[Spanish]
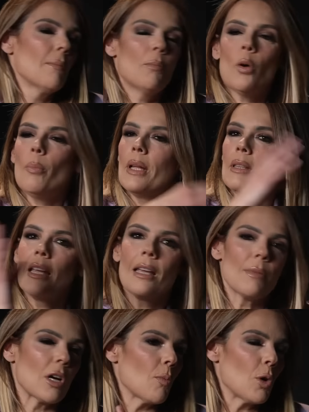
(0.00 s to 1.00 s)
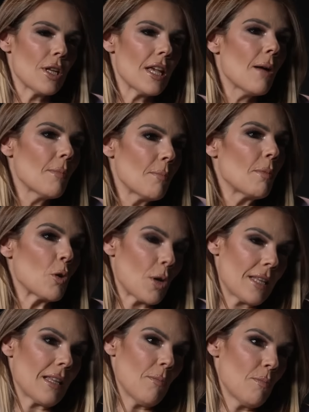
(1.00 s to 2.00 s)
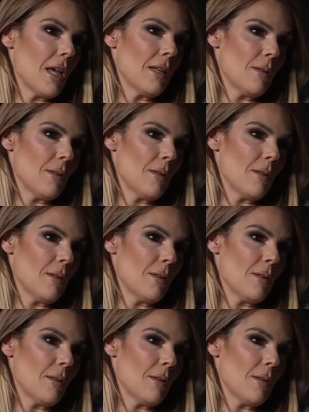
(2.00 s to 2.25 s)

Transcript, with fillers: pues pandemia, como le llamen, pero que también